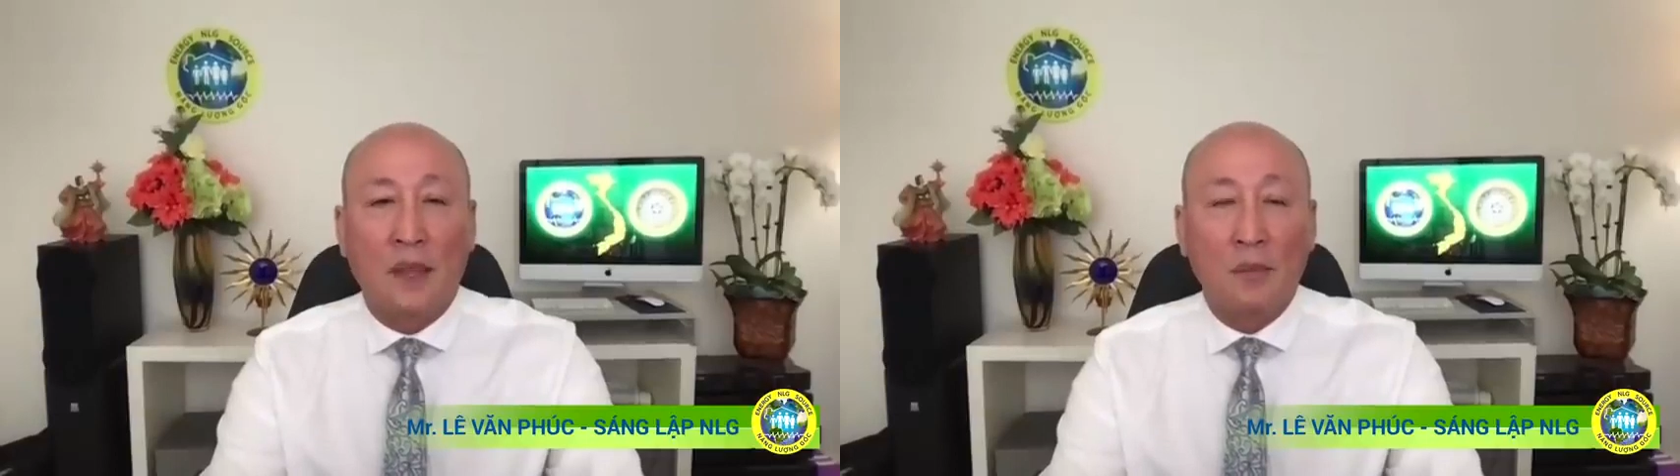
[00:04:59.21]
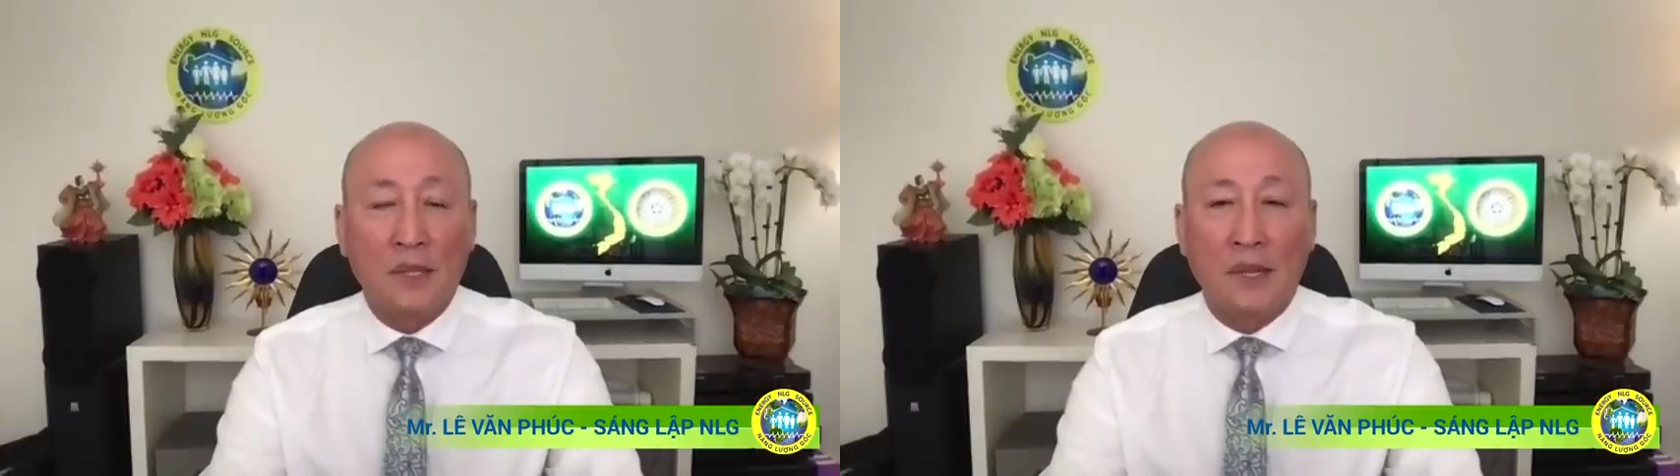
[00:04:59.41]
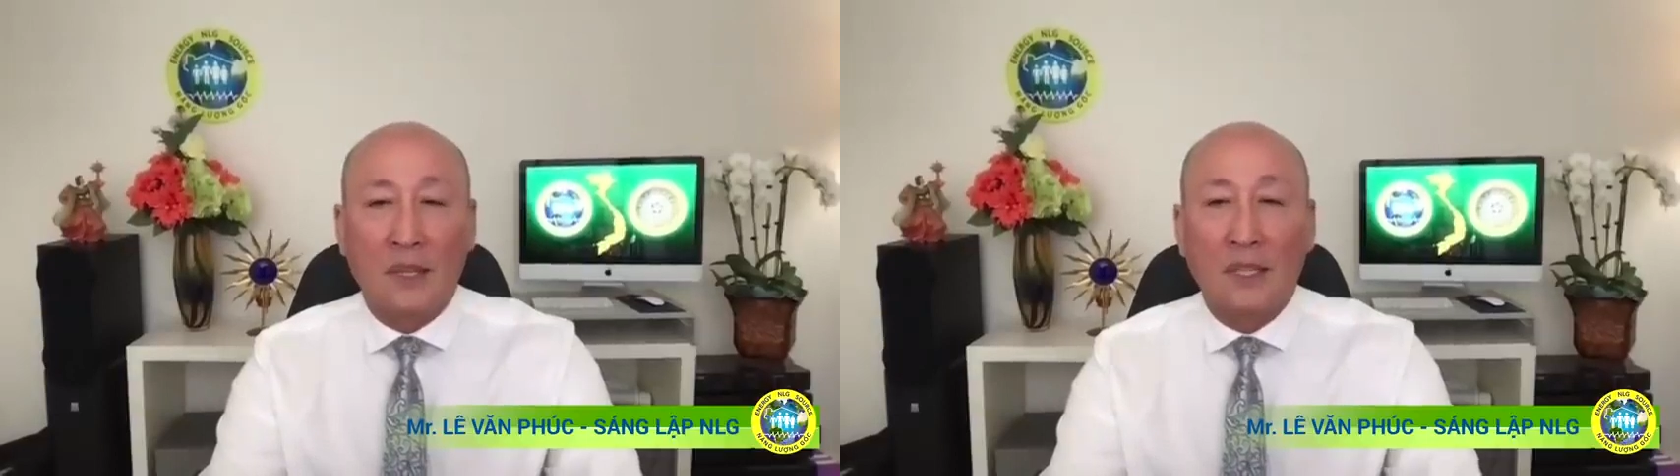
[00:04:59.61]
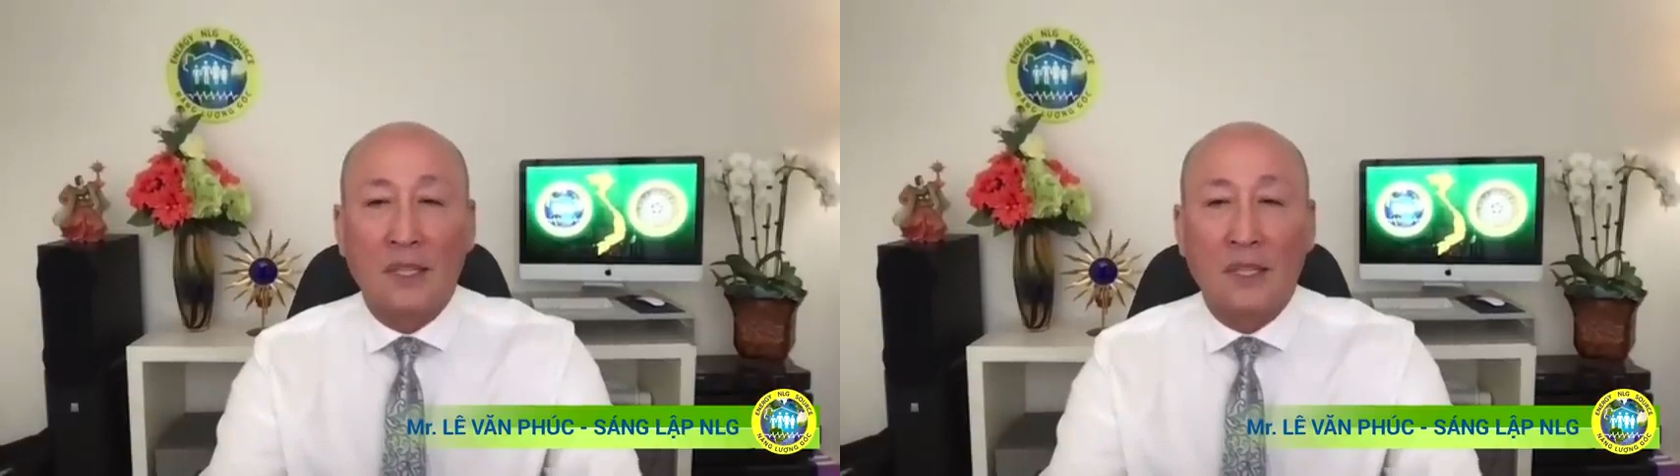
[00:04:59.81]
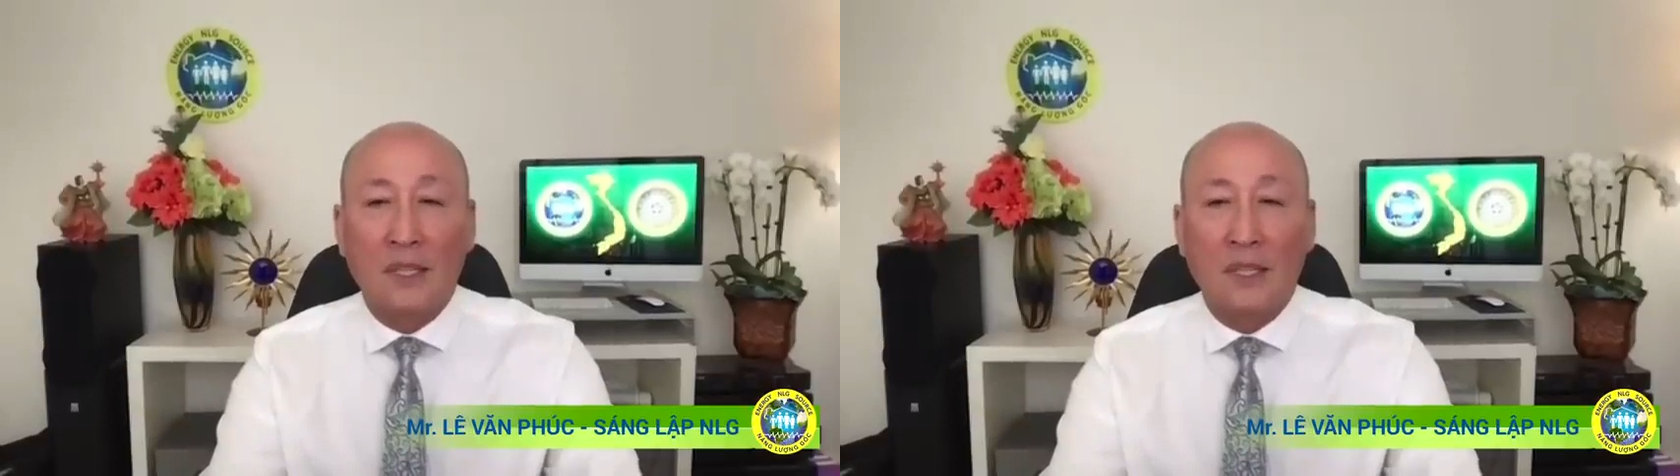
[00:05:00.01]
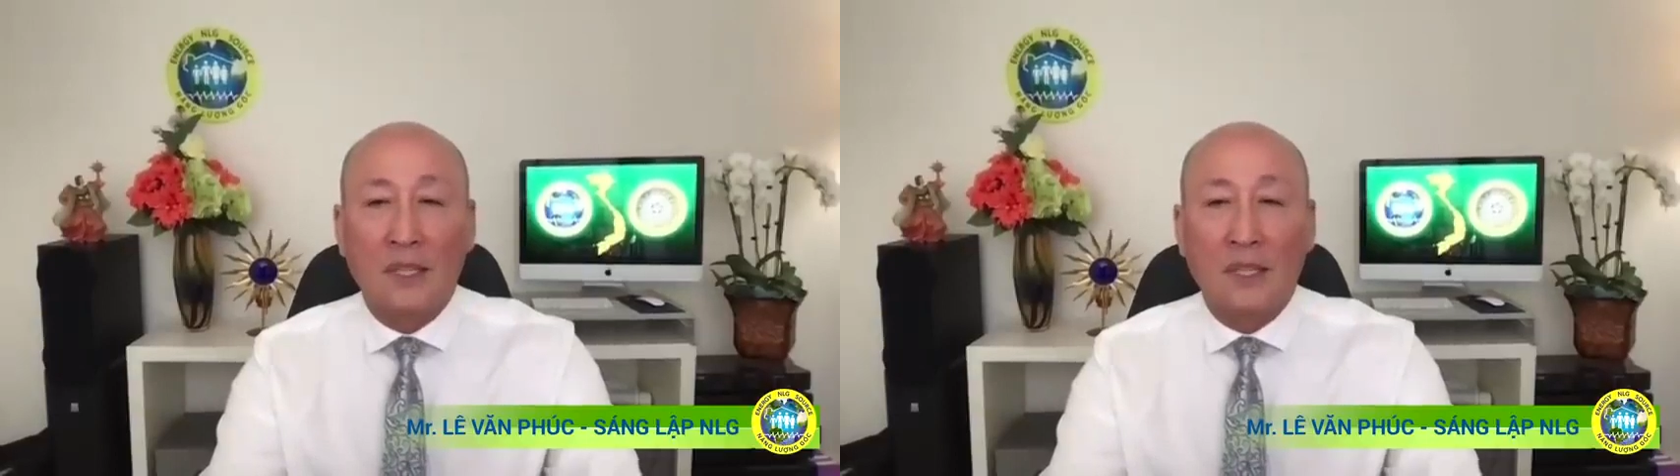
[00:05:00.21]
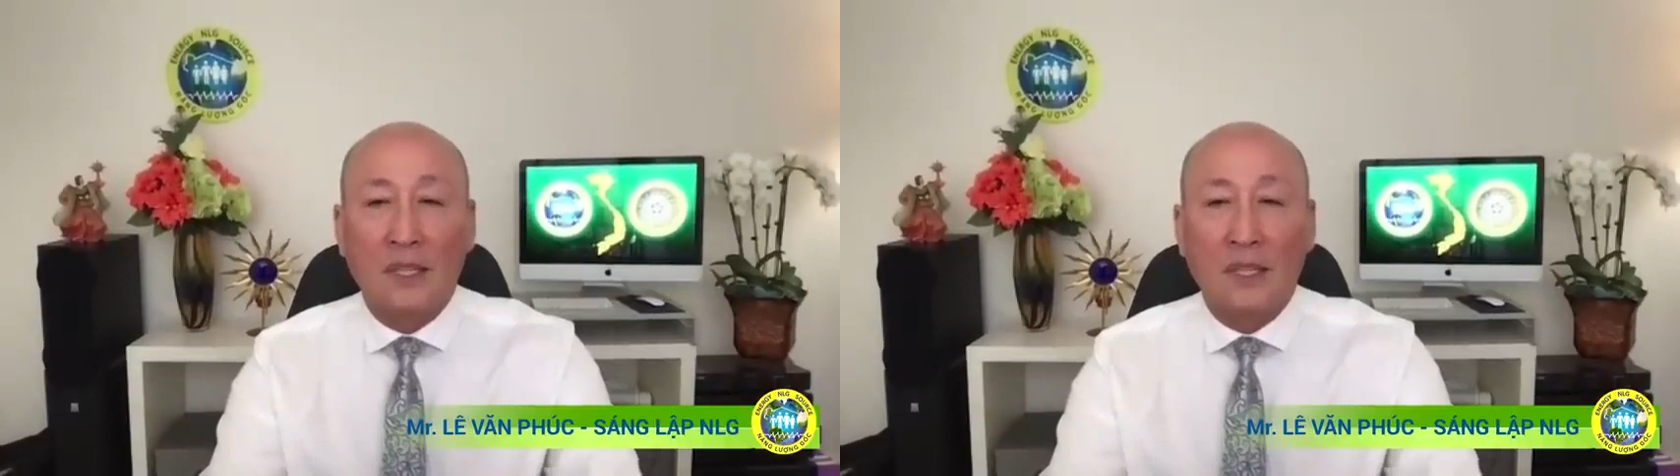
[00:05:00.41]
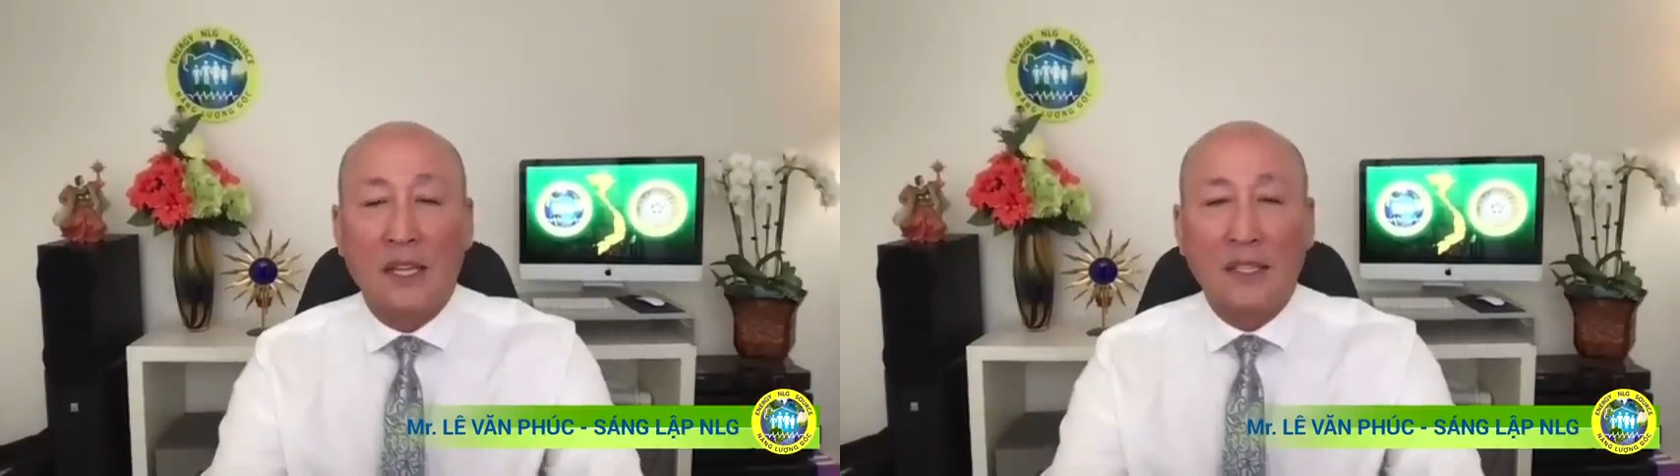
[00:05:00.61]
Mình đừng có tính chuyện
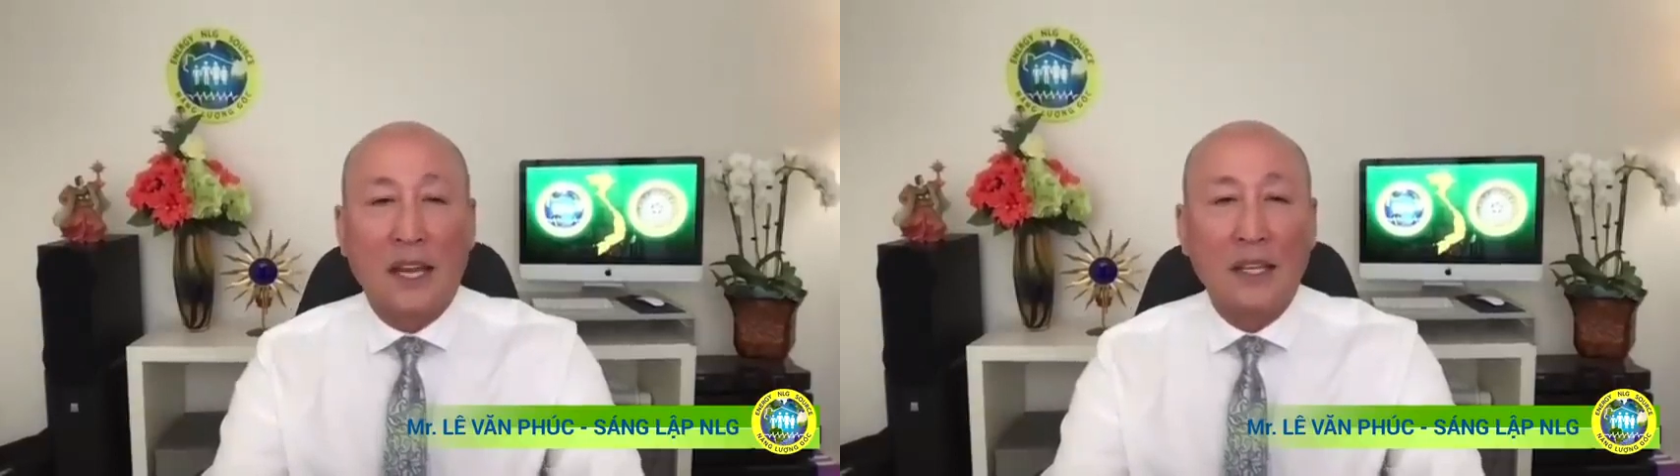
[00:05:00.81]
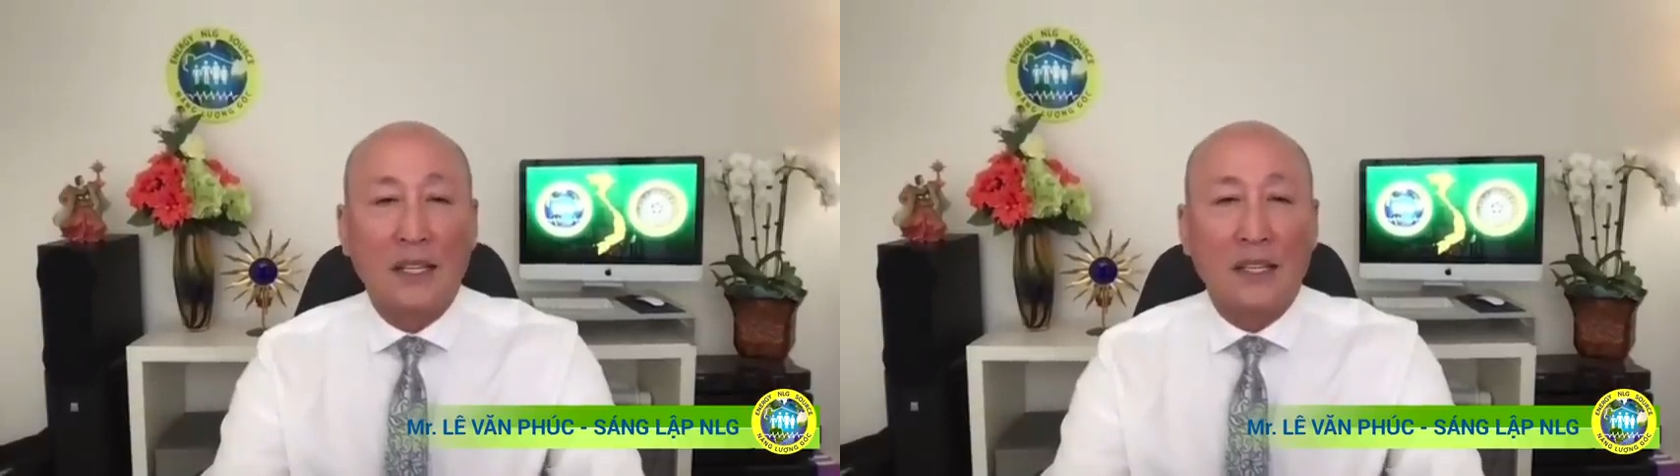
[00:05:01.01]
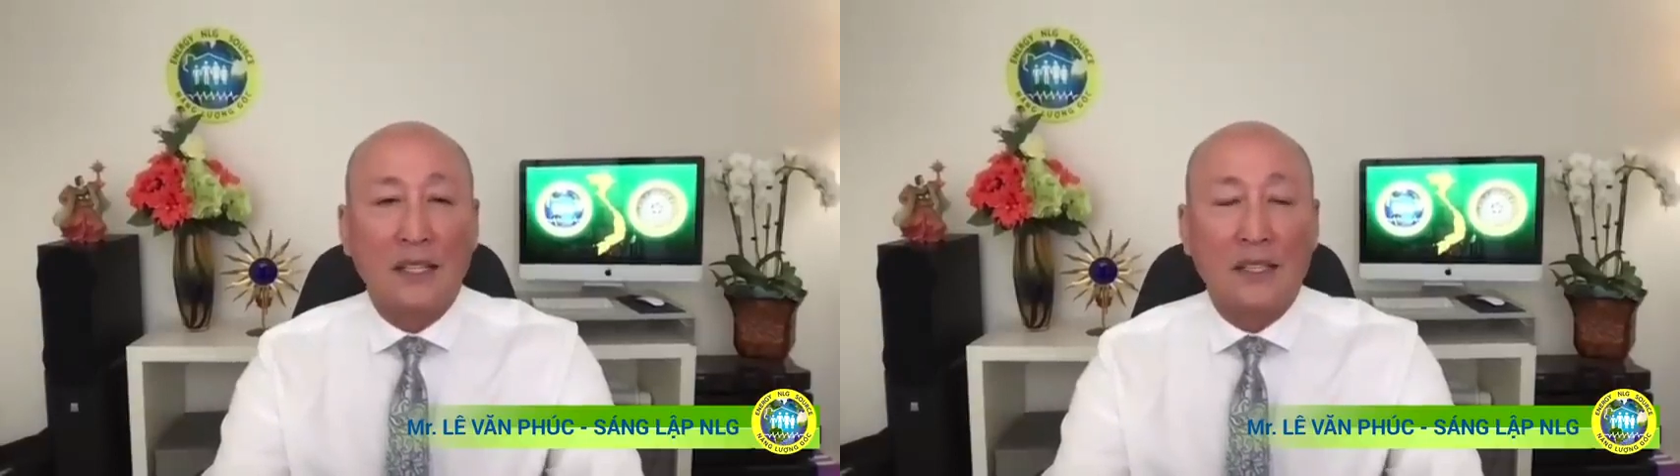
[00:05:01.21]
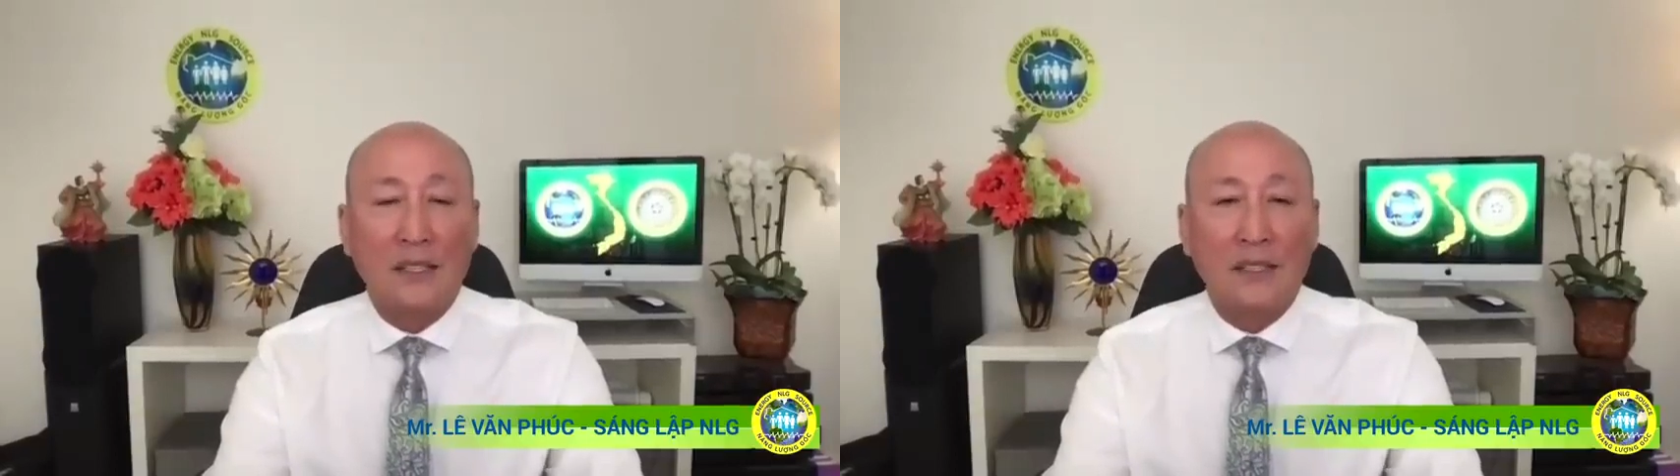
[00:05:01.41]
làm ăn sai trái gì hết.